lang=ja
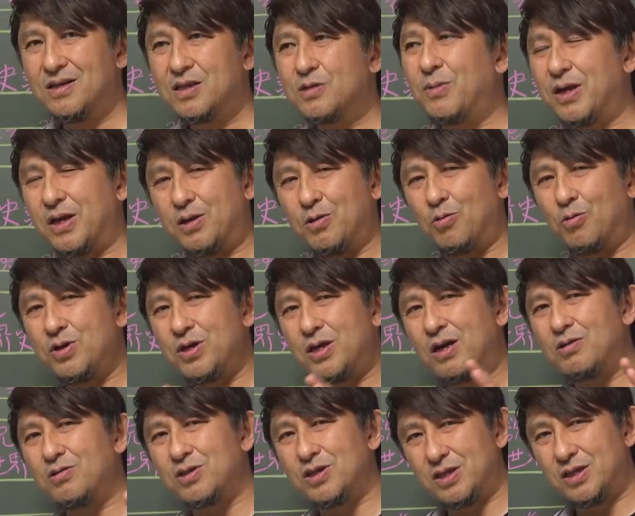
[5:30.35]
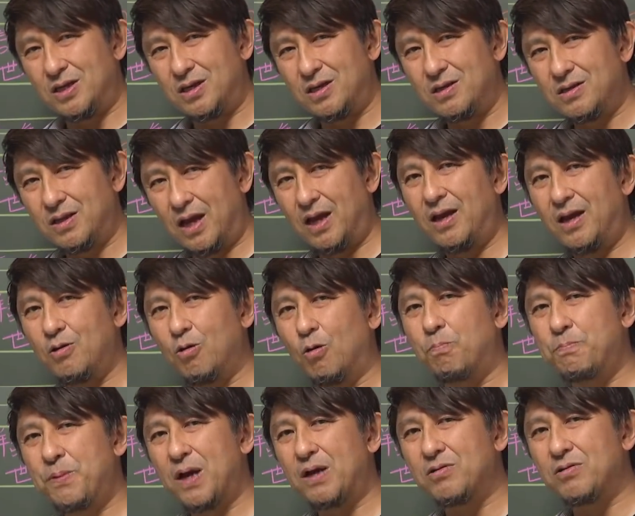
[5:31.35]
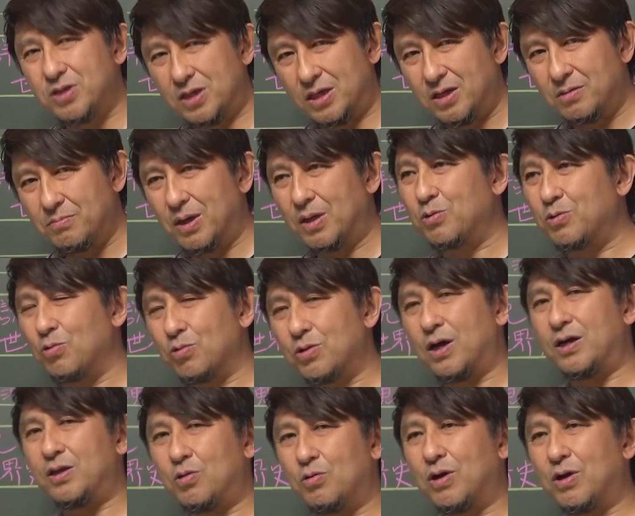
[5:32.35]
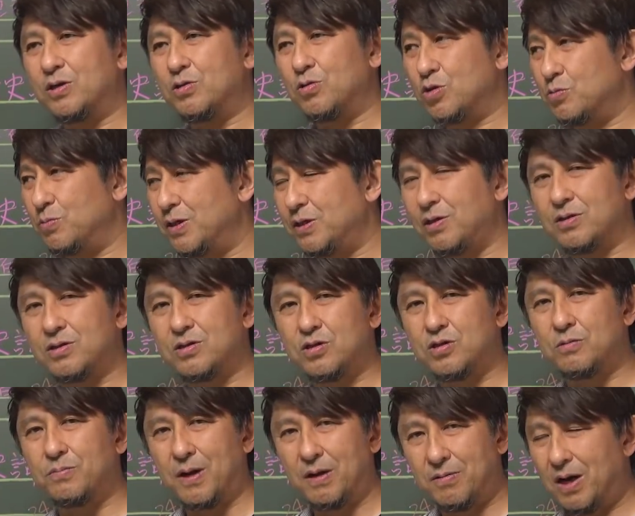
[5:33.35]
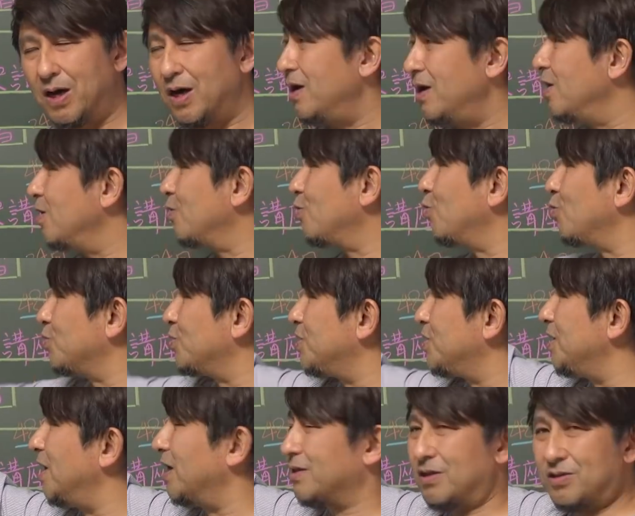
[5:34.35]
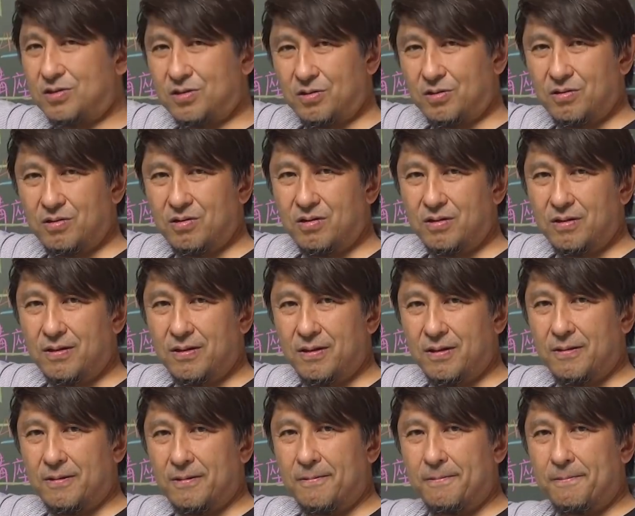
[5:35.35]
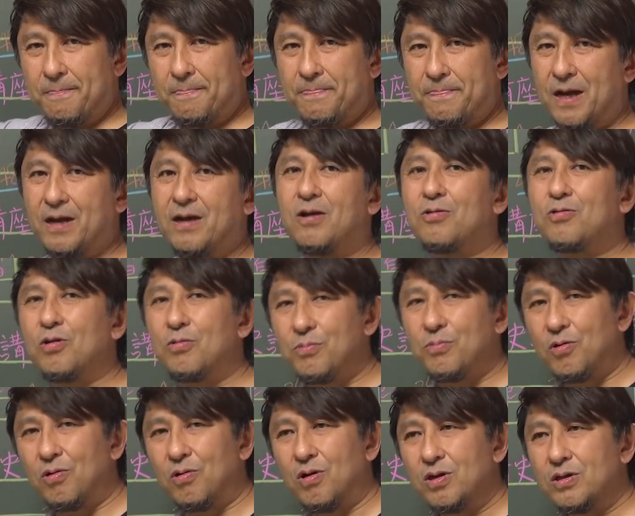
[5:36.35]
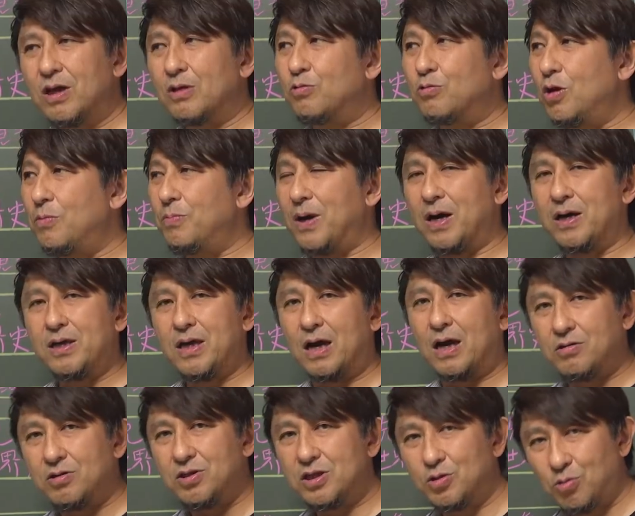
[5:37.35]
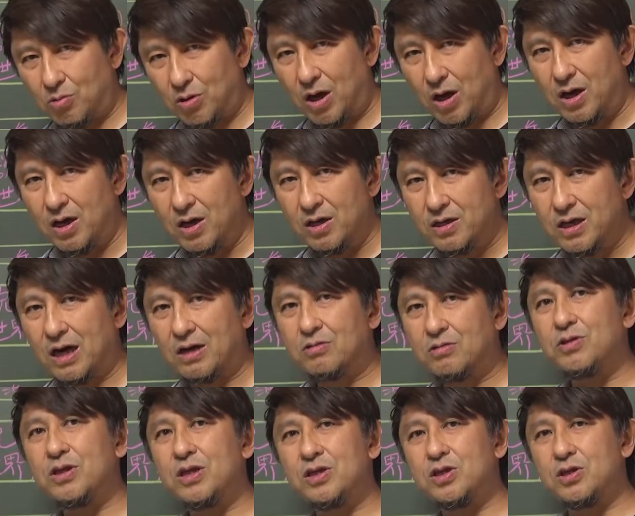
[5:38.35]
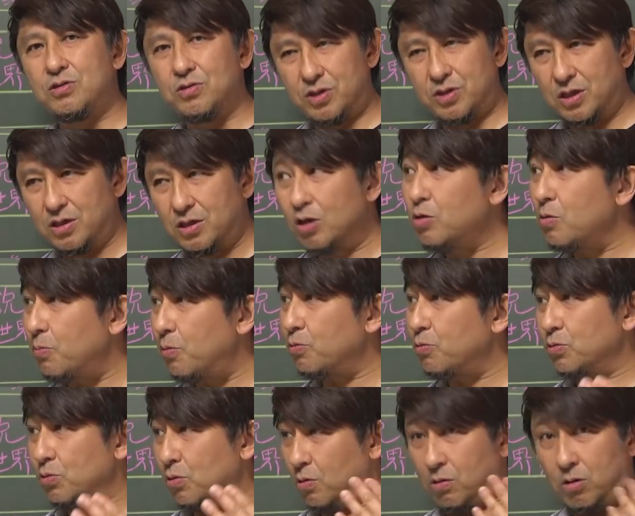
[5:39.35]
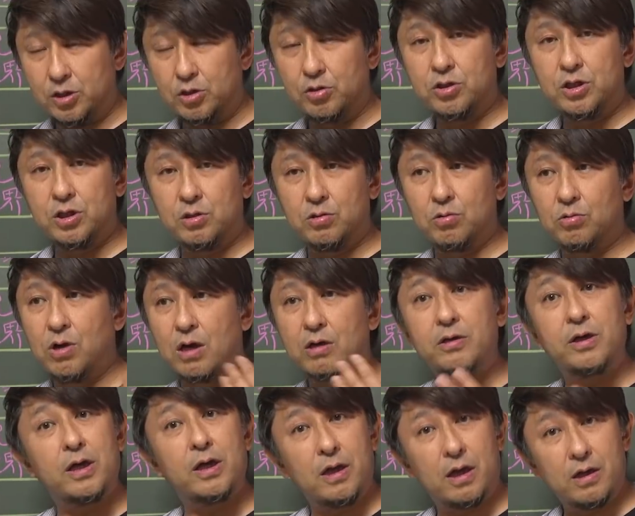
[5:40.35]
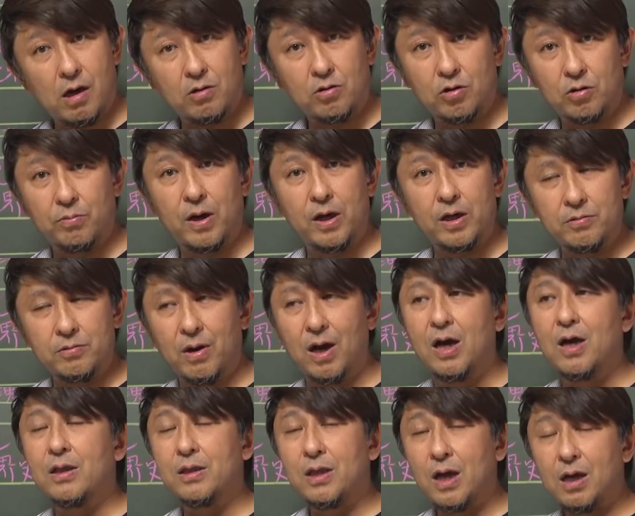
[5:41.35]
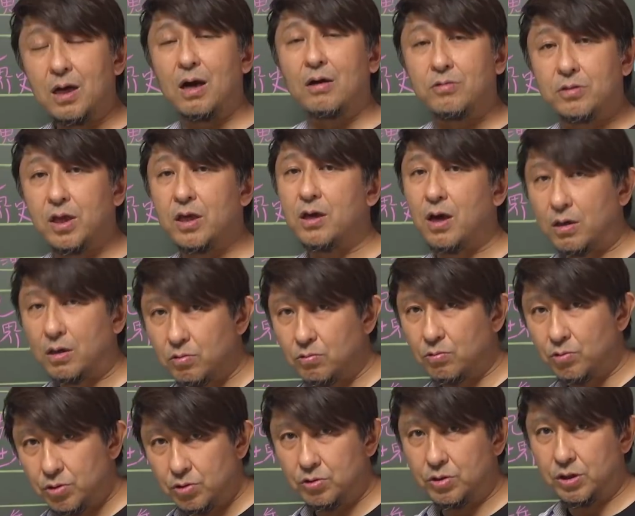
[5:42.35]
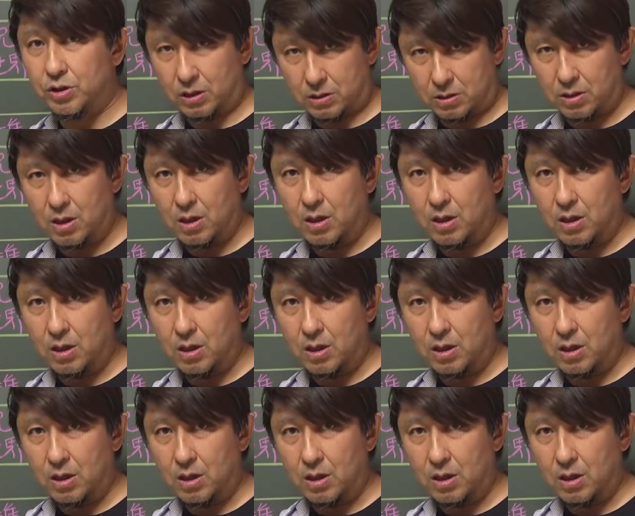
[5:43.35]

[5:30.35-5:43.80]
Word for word: つまり400字、ね、600字、まあ、東大とか一橋とか筑波はこっちなんですよ。だけれども例えば100字とか120字例えば僕の出身の学芸大学の場合には長くて150字です。